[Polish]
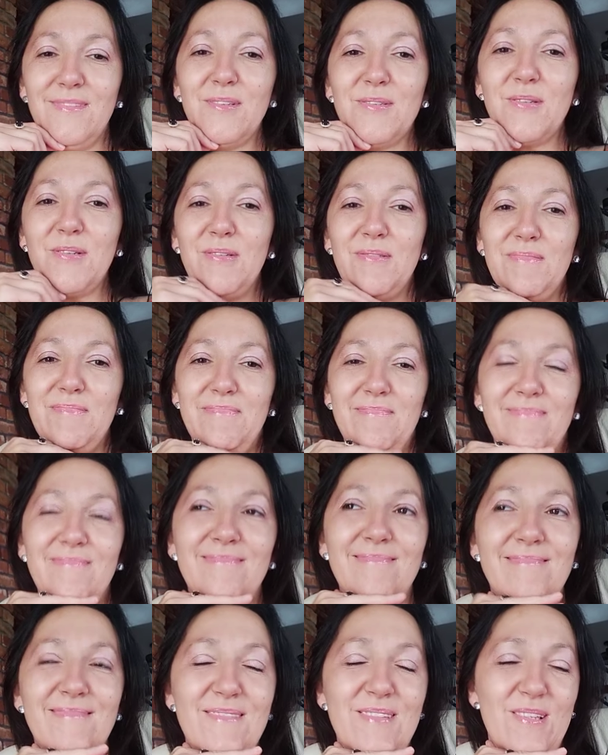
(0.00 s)
No to
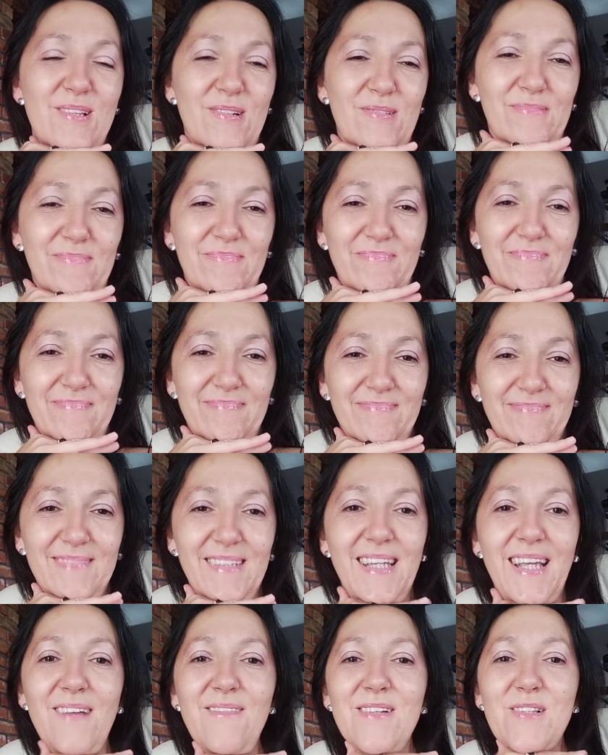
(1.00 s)
co?
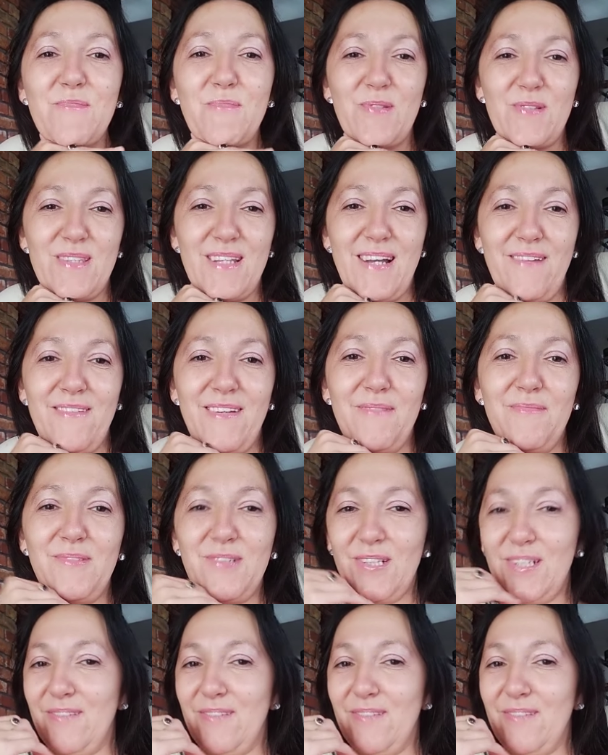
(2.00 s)
Ja Was pozdrawiam.